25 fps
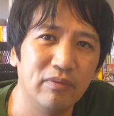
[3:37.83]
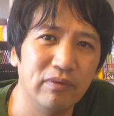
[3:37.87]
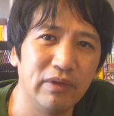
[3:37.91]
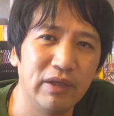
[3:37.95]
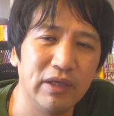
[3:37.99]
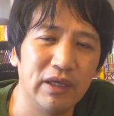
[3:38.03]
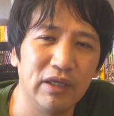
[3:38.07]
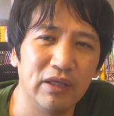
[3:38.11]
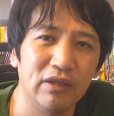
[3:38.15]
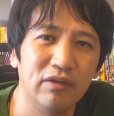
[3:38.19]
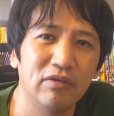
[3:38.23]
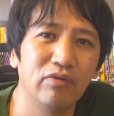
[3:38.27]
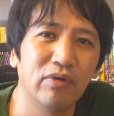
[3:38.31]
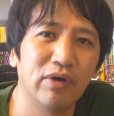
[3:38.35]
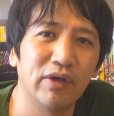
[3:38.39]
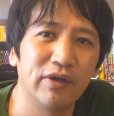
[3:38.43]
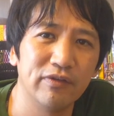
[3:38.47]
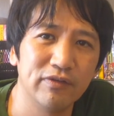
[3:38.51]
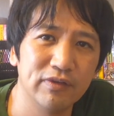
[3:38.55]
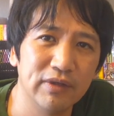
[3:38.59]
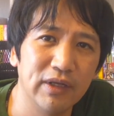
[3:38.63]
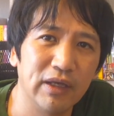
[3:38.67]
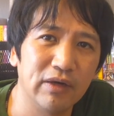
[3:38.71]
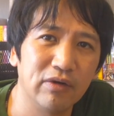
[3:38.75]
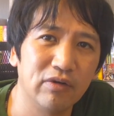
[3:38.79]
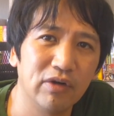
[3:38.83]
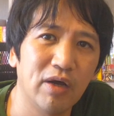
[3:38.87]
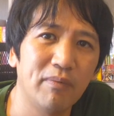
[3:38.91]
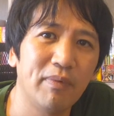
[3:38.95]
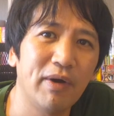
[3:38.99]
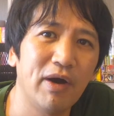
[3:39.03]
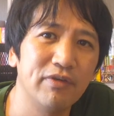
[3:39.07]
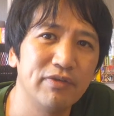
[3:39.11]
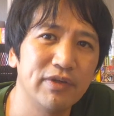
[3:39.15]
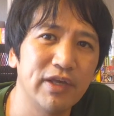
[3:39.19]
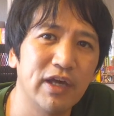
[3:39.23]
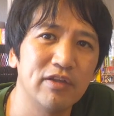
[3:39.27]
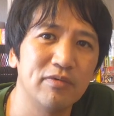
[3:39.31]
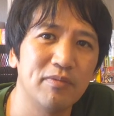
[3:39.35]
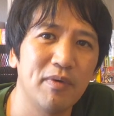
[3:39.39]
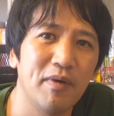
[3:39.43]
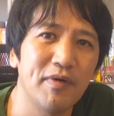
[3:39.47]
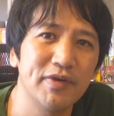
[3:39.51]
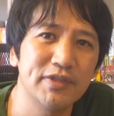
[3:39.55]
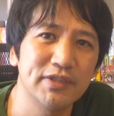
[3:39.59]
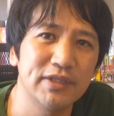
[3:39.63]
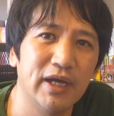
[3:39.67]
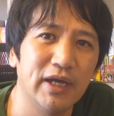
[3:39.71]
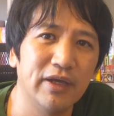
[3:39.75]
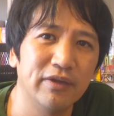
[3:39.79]
えー、とかですねクラブハウス始め
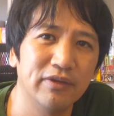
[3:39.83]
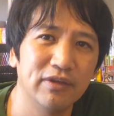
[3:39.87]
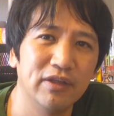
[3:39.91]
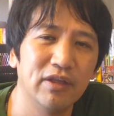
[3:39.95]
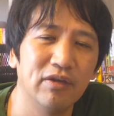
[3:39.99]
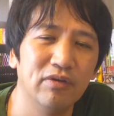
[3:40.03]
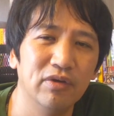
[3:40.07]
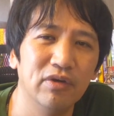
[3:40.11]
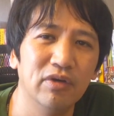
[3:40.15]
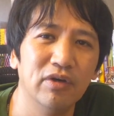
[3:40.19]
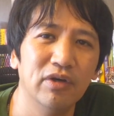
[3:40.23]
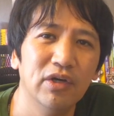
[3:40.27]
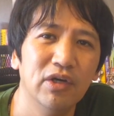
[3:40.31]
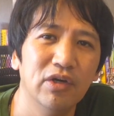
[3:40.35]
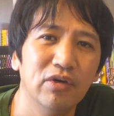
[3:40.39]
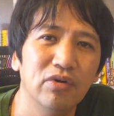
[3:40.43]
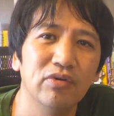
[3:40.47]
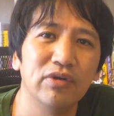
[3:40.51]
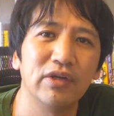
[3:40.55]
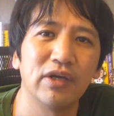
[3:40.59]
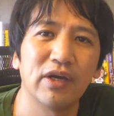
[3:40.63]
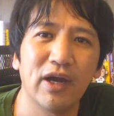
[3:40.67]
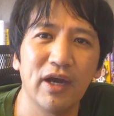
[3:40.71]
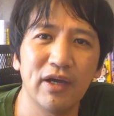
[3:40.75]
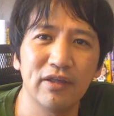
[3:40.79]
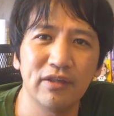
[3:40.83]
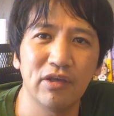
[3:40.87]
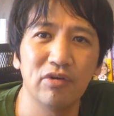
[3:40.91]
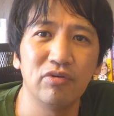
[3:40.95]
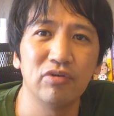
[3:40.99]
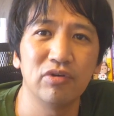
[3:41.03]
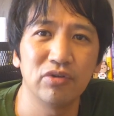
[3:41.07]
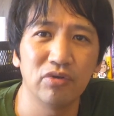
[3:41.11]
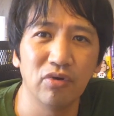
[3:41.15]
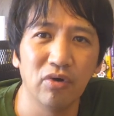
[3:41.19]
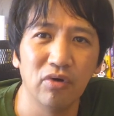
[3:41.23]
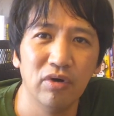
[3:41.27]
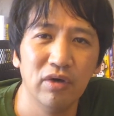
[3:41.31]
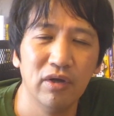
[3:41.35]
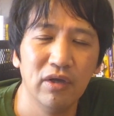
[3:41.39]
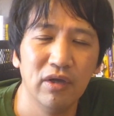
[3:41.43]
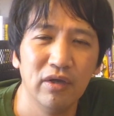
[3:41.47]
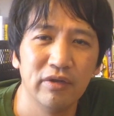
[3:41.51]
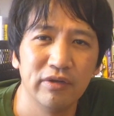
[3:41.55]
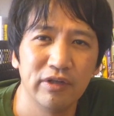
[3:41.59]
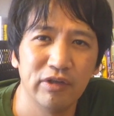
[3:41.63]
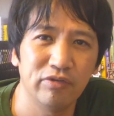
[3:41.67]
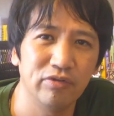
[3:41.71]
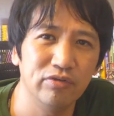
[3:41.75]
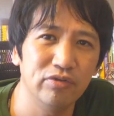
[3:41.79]
ましたっていうふうに書いてる人
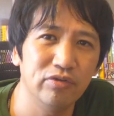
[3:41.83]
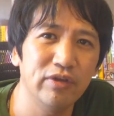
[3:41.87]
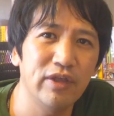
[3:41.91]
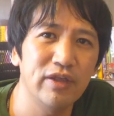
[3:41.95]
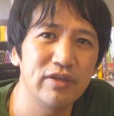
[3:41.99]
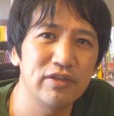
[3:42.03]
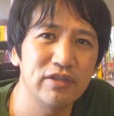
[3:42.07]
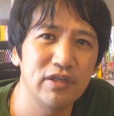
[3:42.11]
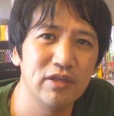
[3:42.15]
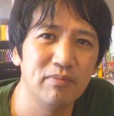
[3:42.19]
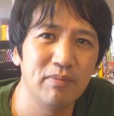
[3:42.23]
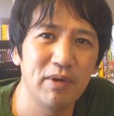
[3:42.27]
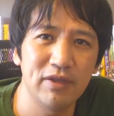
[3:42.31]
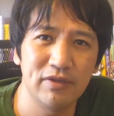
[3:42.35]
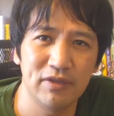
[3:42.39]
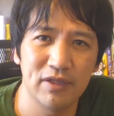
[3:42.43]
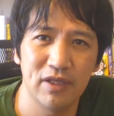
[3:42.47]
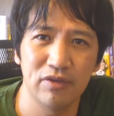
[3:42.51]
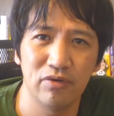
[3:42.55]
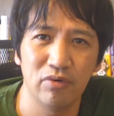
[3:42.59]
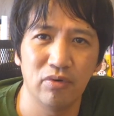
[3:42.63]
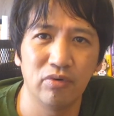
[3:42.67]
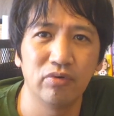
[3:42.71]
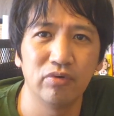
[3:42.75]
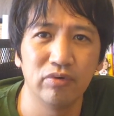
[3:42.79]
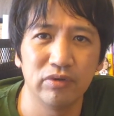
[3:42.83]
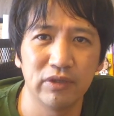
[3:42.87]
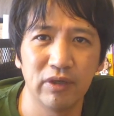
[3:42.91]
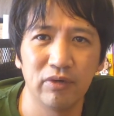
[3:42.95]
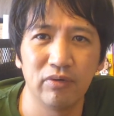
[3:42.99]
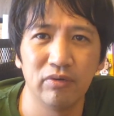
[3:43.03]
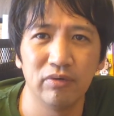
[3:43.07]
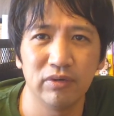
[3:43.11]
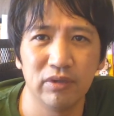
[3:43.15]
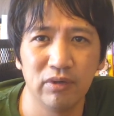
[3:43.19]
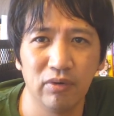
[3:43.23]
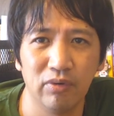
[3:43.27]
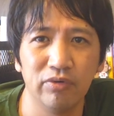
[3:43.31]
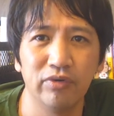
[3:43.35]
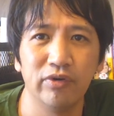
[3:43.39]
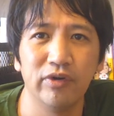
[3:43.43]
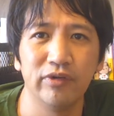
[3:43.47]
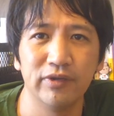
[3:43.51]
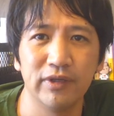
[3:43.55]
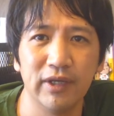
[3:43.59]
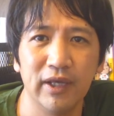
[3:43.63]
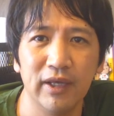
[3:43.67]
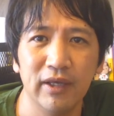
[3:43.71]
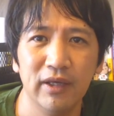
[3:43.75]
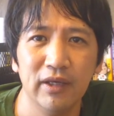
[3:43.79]
でそういう人たちにメッセージを送っていくってことで
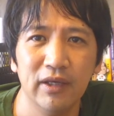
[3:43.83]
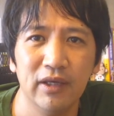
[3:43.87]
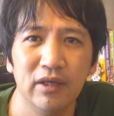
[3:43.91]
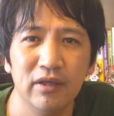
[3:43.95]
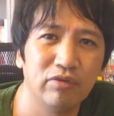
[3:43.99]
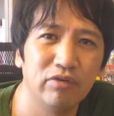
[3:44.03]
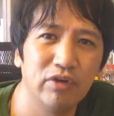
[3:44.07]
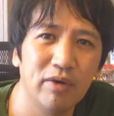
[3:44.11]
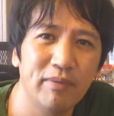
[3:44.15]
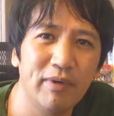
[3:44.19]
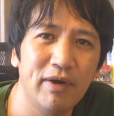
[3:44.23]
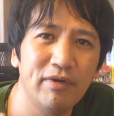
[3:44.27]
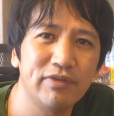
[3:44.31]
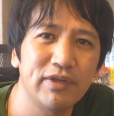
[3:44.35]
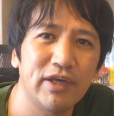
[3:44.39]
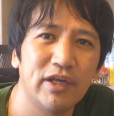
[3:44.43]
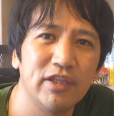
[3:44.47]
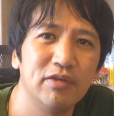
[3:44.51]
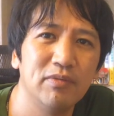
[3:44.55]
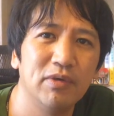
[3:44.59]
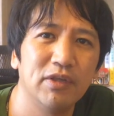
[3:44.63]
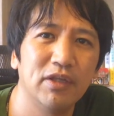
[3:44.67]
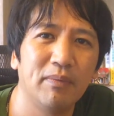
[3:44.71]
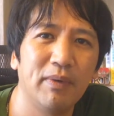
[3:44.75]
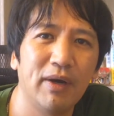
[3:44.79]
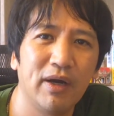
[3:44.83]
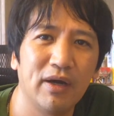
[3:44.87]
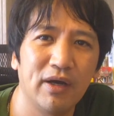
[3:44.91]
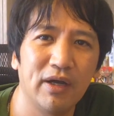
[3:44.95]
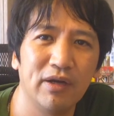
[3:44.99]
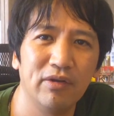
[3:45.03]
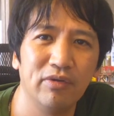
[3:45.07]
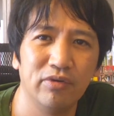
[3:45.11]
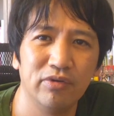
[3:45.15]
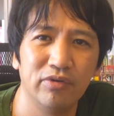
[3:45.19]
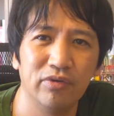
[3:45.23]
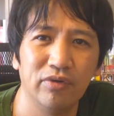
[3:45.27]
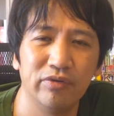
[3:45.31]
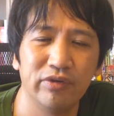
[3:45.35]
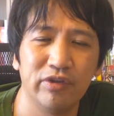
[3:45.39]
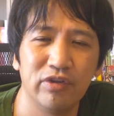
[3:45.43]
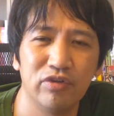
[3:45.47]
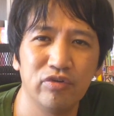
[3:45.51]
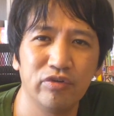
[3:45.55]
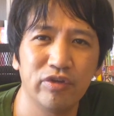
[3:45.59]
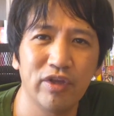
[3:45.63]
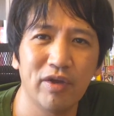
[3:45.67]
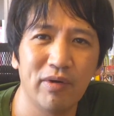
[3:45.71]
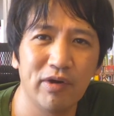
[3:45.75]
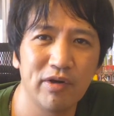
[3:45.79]
すねクラブハウス始めたばっかりの人って
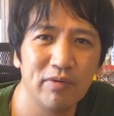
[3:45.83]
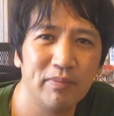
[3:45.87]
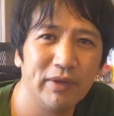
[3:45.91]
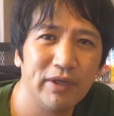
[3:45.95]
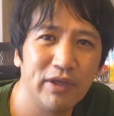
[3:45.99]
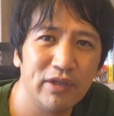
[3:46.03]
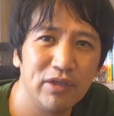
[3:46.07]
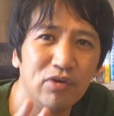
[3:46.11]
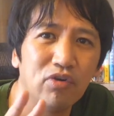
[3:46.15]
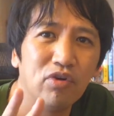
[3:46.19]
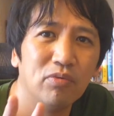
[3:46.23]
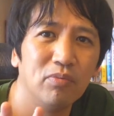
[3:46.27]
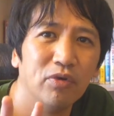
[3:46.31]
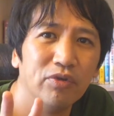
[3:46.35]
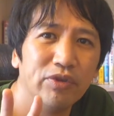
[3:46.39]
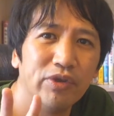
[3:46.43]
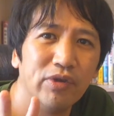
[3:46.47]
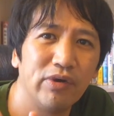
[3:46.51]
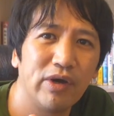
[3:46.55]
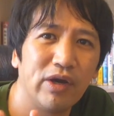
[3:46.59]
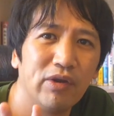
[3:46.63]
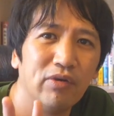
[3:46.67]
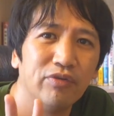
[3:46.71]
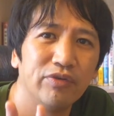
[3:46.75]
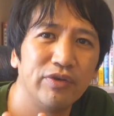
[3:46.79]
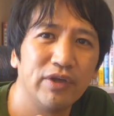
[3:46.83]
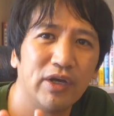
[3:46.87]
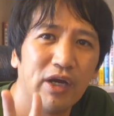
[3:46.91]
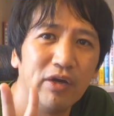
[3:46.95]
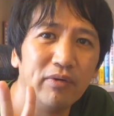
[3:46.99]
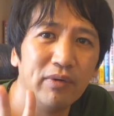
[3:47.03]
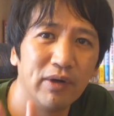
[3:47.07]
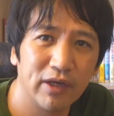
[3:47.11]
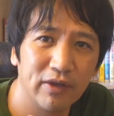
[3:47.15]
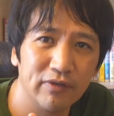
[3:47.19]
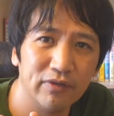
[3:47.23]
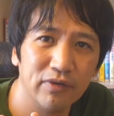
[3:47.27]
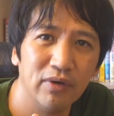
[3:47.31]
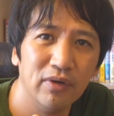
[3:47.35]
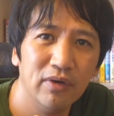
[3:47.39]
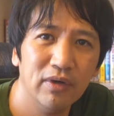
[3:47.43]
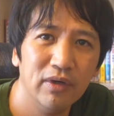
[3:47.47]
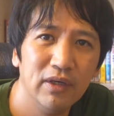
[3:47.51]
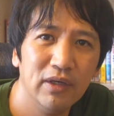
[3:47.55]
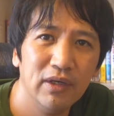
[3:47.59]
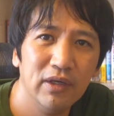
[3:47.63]
招待枠まだ2個持ってる可能性があるわけですよ